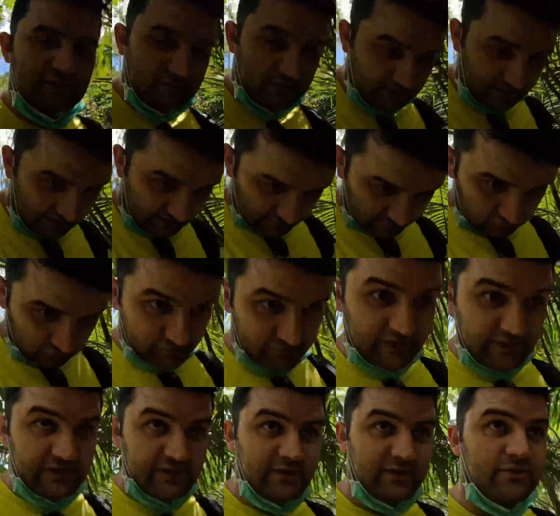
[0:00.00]
diğer
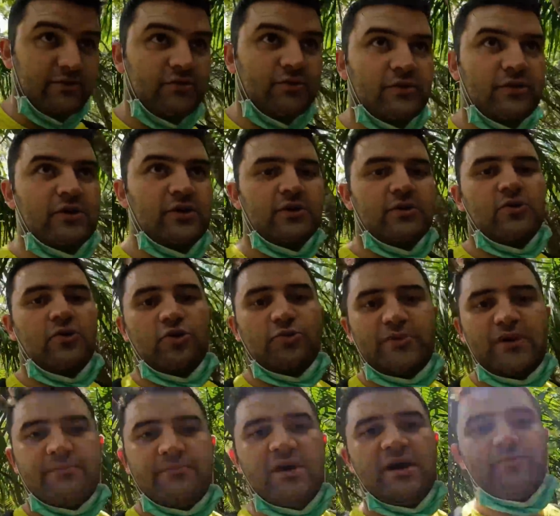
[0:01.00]
normal
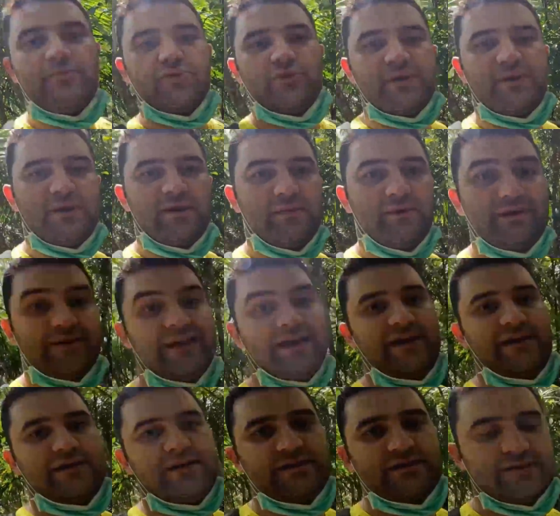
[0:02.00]
orman maymunları gibi
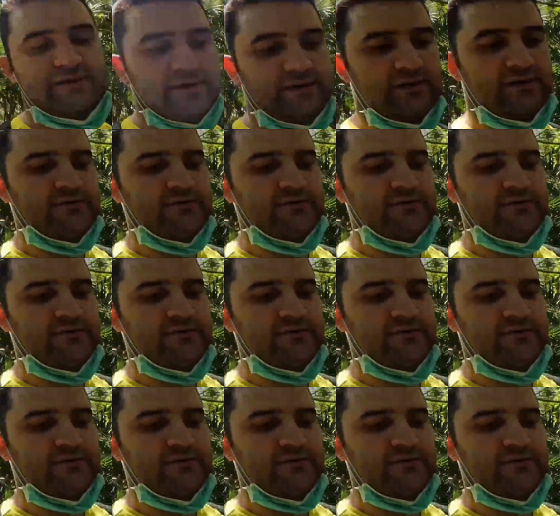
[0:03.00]
değiller.